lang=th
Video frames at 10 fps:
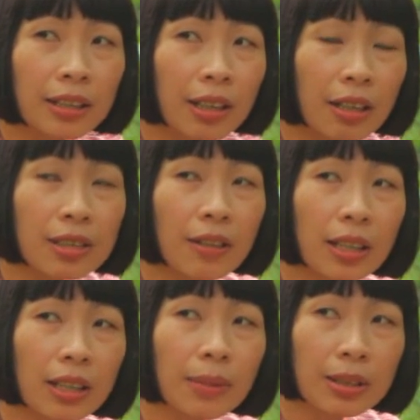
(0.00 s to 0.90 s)
ถึงเขาจะ
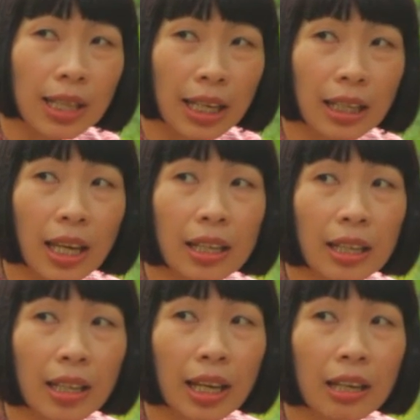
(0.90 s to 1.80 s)
เออเราสังเกต
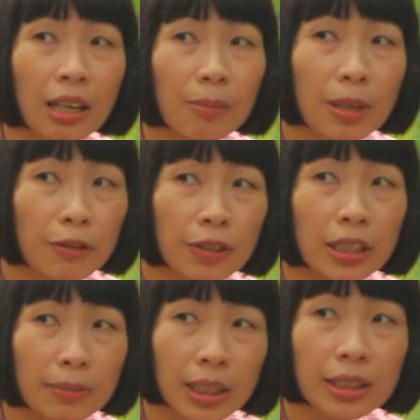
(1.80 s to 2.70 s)
ยังไง แล้วเราไม่ฝื
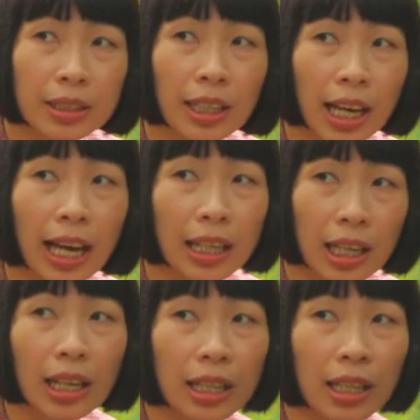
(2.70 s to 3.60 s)
นมันคือยังไง
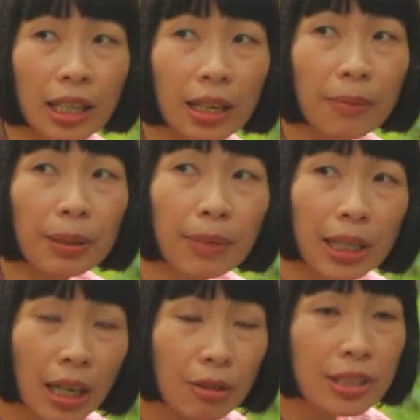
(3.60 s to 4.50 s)
อะไรอย่างเงี้ยมันมั
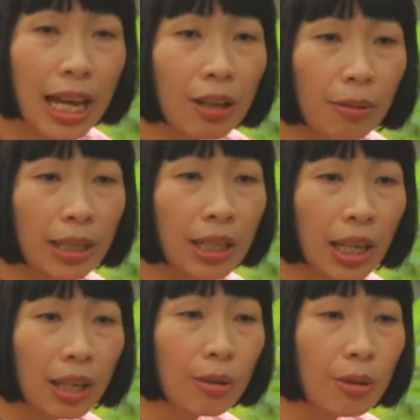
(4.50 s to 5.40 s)
นเข้าใจของมันเอง